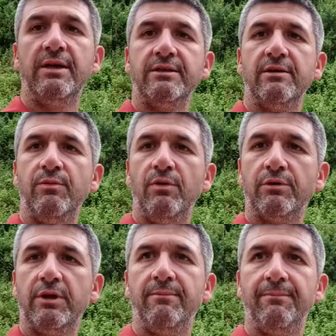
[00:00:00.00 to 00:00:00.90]
nezih bir
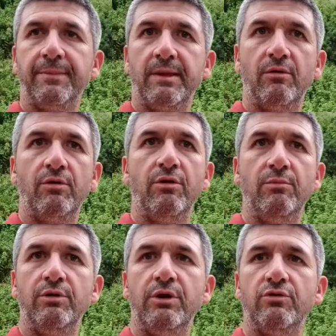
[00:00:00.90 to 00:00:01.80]
ortam
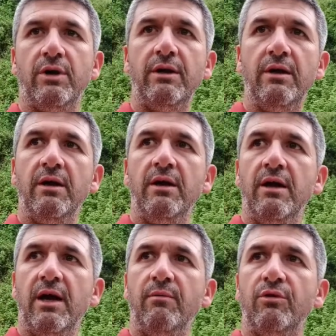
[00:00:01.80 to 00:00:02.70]
görünümünde şu an.
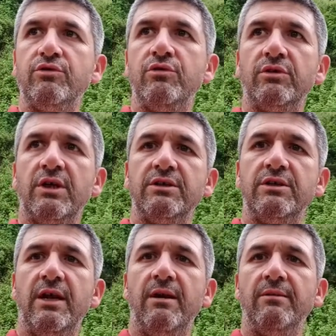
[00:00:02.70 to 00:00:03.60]
Ama o
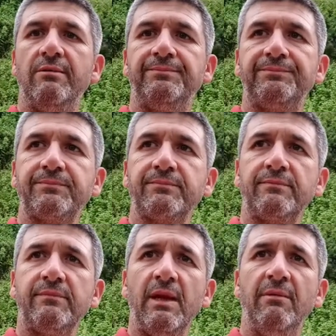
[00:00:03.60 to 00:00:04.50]
Çürüktaş denen
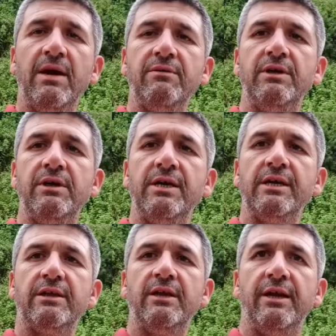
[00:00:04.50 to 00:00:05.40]
mevkiyi
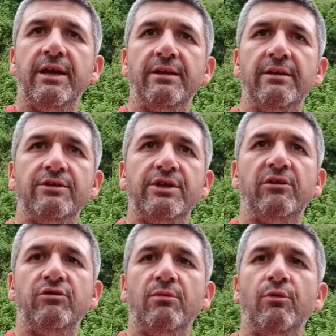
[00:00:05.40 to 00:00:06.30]
yetkililerden rica
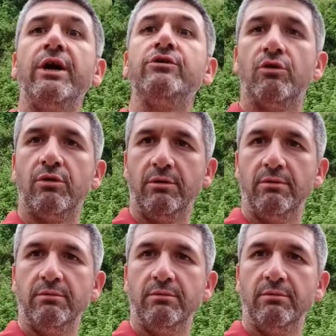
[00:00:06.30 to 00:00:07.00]
ediyorum orayı sökün.